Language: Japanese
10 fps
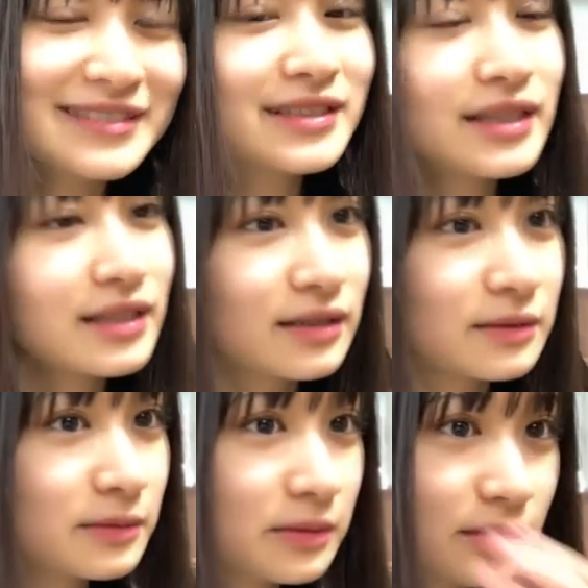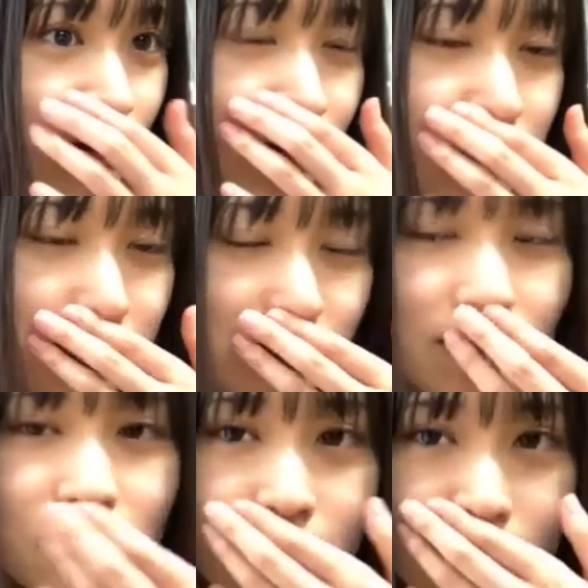何から何でしょう
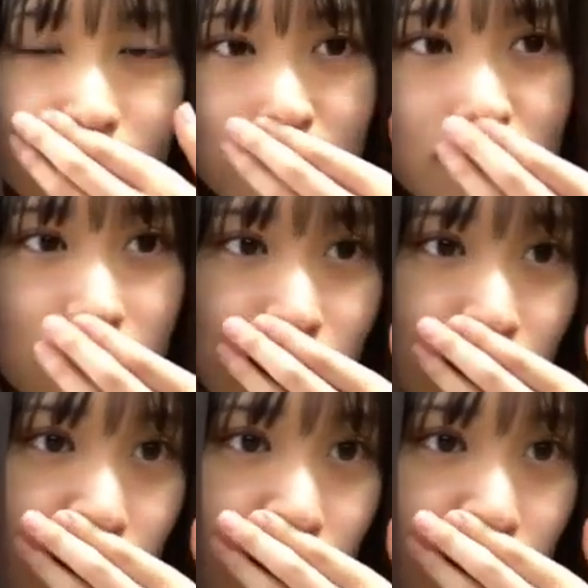何から消していくんだろ